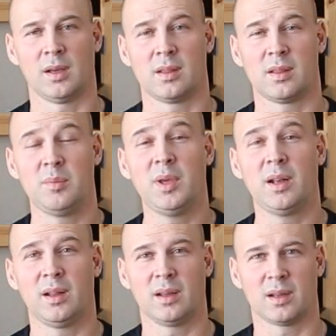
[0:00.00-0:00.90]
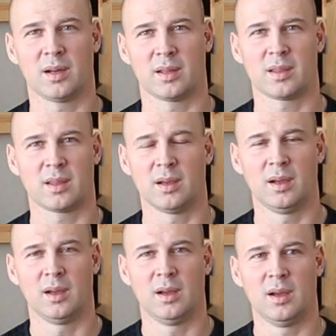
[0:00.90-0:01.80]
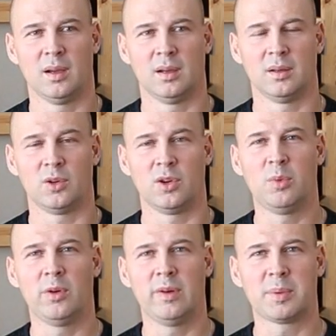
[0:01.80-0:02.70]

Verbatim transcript: Земельные краски. У любого